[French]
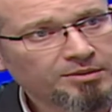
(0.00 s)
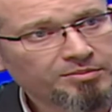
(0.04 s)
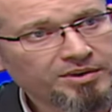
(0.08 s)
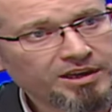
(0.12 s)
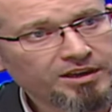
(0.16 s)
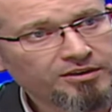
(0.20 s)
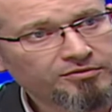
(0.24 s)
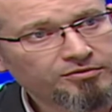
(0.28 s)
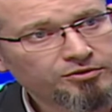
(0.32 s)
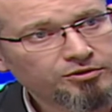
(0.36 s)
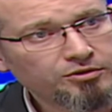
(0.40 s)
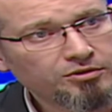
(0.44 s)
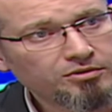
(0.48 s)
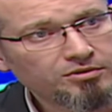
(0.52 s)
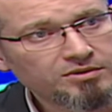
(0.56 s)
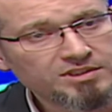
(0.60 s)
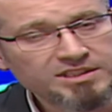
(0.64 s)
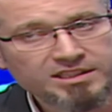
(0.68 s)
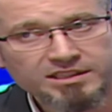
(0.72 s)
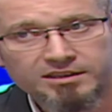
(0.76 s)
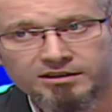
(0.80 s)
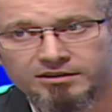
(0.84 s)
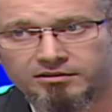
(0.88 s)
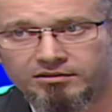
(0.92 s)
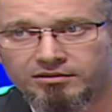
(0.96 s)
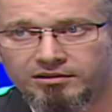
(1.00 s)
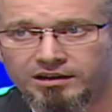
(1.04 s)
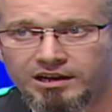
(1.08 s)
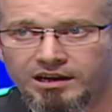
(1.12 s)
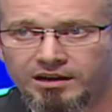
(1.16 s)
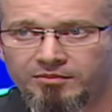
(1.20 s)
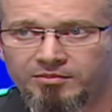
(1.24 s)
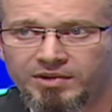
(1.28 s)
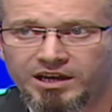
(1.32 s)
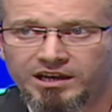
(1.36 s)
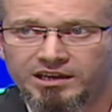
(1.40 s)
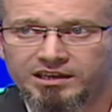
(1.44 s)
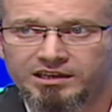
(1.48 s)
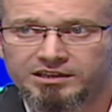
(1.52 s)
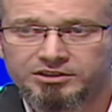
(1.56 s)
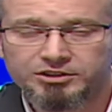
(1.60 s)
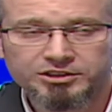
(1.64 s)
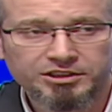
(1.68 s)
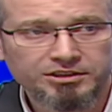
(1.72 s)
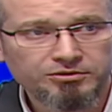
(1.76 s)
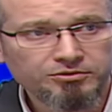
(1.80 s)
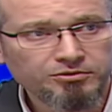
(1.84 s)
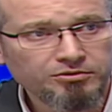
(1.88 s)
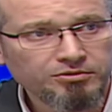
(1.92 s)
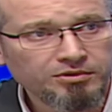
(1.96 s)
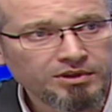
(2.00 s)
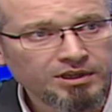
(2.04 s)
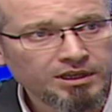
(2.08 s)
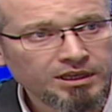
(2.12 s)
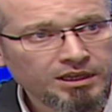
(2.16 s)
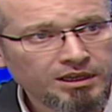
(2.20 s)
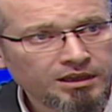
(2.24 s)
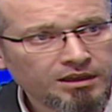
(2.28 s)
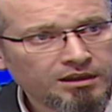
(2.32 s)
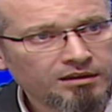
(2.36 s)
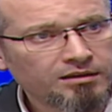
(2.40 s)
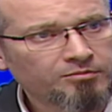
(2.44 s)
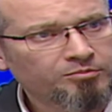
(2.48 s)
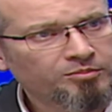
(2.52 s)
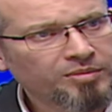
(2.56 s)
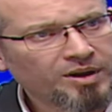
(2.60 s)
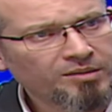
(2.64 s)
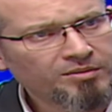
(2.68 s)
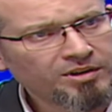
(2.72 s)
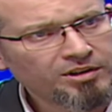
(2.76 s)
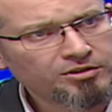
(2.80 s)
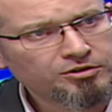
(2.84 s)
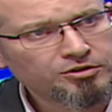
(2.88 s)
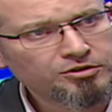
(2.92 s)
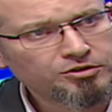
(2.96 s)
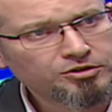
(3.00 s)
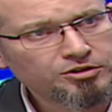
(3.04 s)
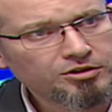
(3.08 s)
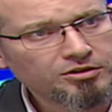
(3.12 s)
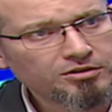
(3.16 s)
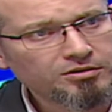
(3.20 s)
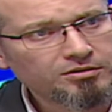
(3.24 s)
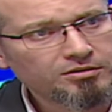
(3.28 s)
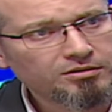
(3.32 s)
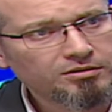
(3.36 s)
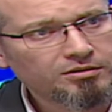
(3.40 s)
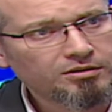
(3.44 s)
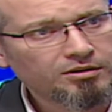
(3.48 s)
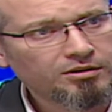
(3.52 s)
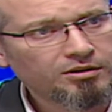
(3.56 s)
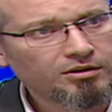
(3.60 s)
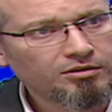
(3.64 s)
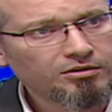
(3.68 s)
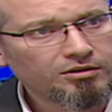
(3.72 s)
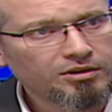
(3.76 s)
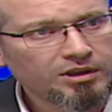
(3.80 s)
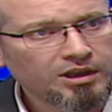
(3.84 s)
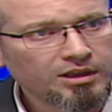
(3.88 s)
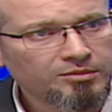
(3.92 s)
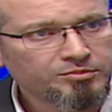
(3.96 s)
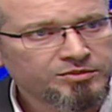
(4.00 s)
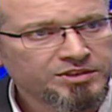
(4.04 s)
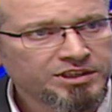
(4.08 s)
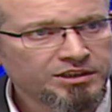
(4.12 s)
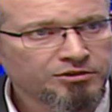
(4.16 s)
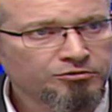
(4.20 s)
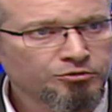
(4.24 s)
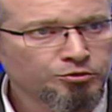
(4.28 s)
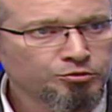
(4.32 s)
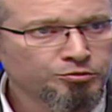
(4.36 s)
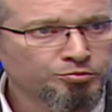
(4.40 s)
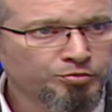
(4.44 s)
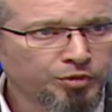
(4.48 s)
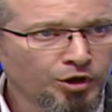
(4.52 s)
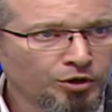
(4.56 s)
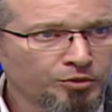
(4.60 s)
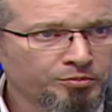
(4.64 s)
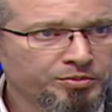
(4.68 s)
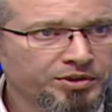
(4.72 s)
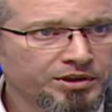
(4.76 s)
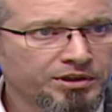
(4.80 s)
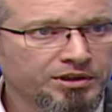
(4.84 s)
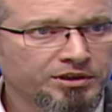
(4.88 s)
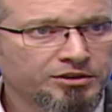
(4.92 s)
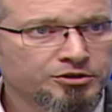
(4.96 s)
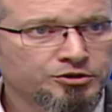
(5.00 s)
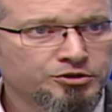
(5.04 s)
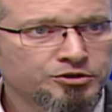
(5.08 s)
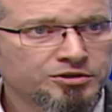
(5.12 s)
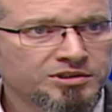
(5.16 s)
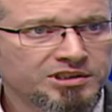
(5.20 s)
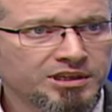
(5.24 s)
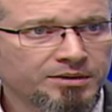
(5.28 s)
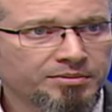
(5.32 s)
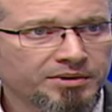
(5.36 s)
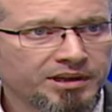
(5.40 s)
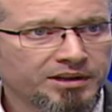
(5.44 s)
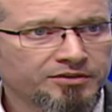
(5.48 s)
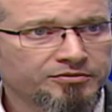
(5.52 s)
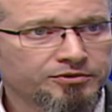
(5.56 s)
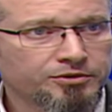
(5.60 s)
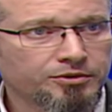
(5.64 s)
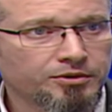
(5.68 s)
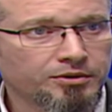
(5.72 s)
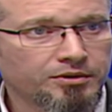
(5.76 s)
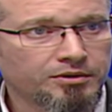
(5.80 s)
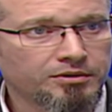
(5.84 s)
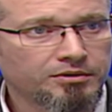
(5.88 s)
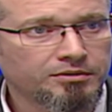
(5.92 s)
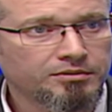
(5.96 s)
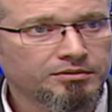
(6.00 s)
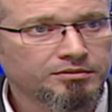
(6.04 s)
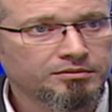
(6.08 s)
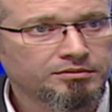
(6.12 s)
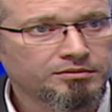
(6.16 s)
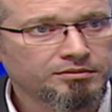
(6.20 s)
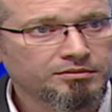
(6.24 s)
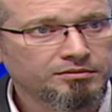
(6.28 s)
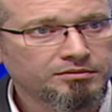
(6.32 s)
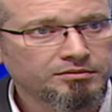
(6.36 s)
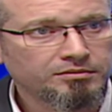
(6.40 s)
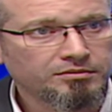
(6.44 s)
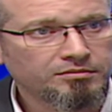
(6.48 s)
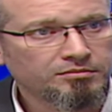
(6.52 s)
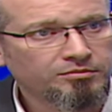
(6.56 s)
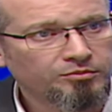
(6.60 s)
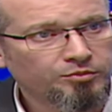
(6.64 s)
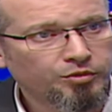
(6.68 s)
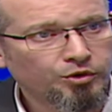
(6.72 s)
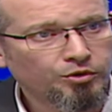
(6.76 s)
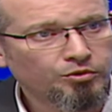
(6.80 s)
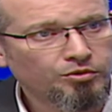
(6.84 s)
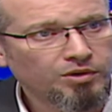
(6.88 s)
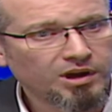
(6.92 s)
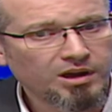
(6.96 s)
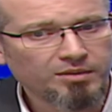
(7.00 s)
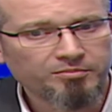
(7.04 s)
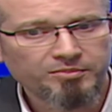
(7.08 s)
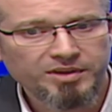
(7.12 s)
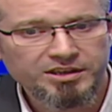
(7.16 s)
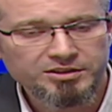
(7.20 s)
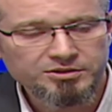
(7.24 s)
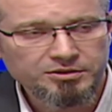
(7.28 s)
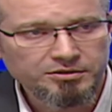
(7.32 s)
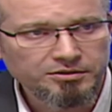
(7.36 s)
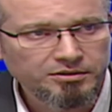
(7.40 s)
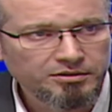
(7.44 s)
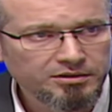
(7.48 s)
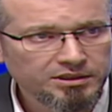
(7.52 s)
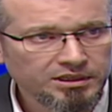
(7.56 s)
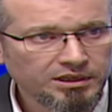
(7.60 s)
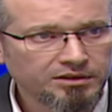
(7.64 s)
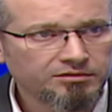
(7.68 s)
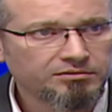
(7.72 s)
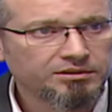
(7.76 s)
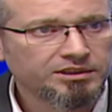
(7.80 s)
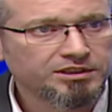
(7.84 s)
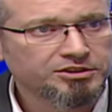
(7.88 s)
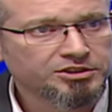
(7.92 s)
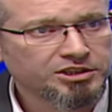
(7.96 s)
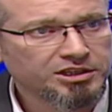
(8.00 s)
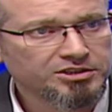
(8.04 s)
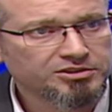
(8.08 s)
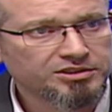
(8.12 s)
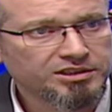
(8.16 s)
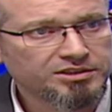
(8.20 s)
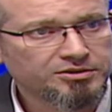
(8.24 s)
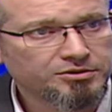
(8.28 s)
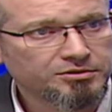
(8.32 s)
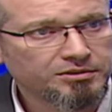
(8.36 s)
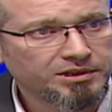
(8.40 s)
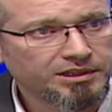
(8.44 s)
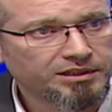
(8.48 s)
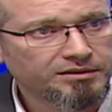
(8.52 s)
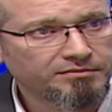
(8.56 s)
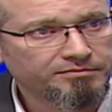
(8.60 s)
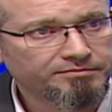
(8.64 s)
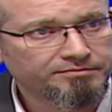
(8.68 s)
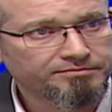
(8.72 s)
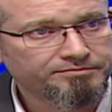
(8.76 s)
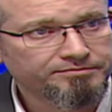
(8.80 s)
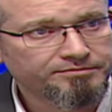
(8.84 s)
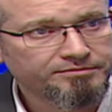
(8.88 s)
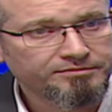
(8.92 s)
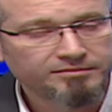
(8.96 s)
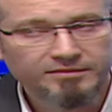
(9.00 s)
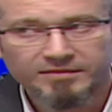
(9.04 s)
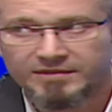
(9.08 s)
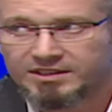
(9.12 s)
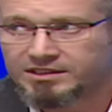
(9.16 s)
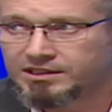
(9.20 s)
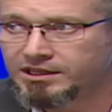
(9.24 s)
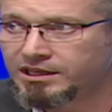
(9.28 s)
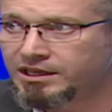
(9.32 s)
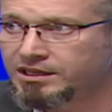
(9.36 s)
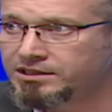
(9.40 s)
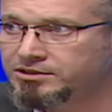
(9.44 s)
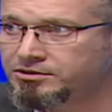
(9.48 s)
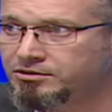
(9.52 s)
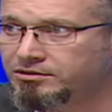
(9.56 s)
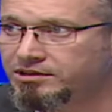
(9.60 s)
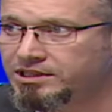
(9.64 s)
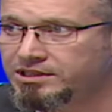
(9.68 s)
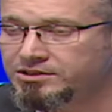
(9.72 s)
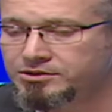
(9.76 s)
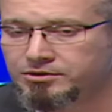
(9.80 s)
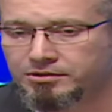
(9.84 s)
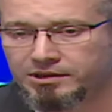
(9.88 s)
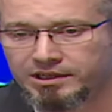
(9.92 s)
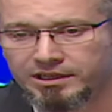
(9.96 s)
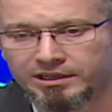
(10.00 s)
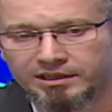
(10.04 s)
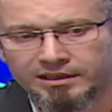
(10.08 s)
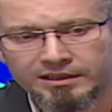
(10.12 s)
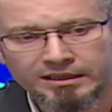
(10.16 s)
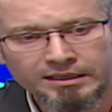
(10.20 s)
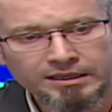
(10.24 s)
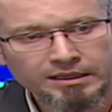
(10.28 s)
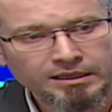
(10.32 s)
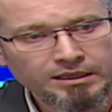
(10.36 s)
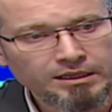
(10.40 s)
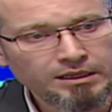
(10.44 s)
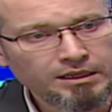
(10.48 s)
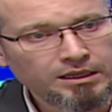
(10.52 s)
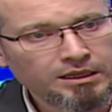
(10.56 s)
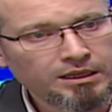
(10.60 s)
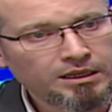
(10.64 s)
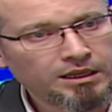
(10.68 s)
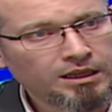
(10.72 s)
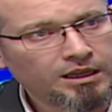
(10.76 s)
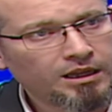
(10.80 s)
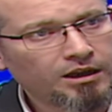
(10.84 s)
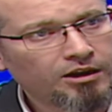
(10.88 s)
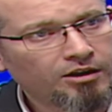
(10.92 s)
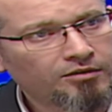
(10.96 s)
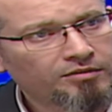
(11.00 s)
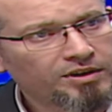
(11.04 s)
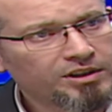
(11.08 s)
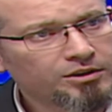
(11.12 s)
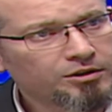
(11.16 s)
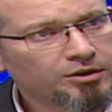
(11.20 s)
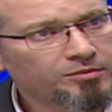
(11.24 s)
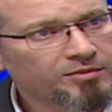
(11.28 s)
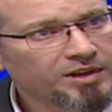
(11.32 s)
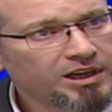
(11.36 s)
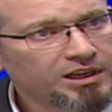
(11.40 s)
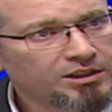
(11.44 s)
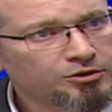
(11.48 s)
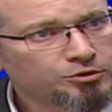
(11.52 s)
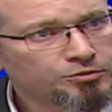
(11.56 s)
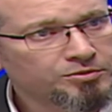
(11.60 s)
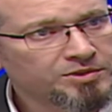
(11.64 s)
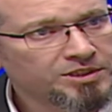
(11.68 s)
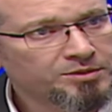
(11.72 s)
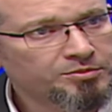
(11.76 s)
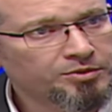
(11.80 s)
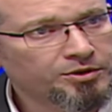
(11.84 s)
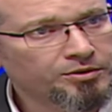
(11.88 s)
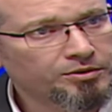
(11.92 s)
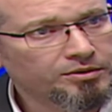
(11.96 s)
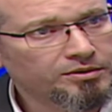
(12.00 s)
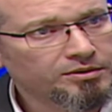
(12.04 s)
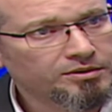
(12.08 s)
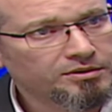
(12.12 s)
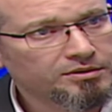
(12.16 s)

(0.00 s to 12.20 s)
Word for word: après le tour si on a remarqué chez nous, pas mal de gens ont un petit coup de pompe juste après le phtor. Pourquoi Parce qu'il y a une décharge d'insuline, sécrétion d'insuline. On va dormir un tout petit peu